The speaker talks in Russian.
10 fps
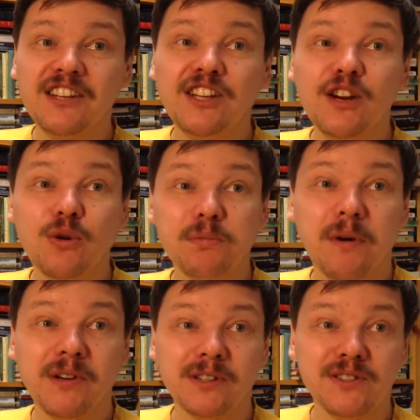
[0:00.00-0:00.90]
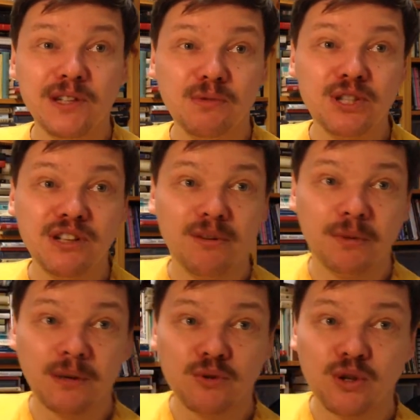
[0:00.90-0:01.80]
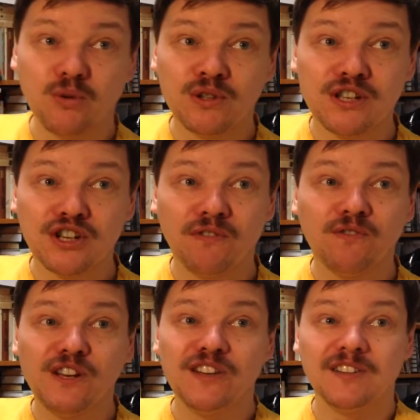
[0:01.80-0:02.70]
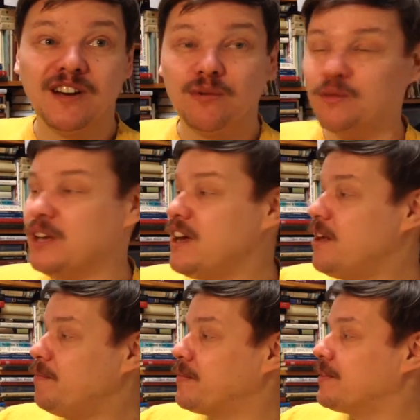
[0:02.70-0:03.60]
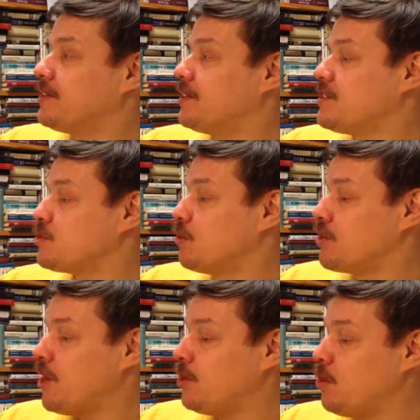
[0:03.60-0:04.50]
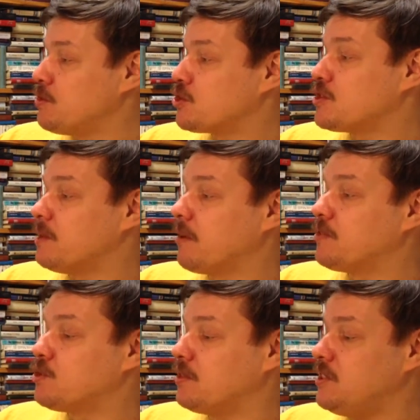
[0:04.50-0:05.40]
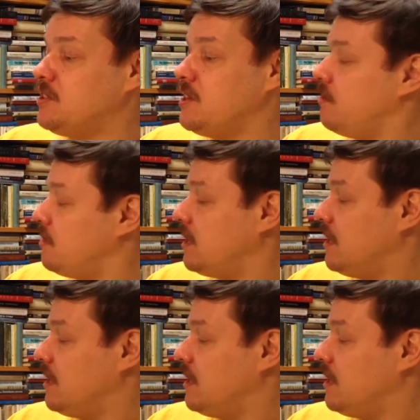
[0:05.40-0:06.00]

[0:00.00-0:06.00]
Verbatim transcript: недалеко от поверхности его тела, потому что он слишком велик, да, он настолько огромен, что самые высокие деревья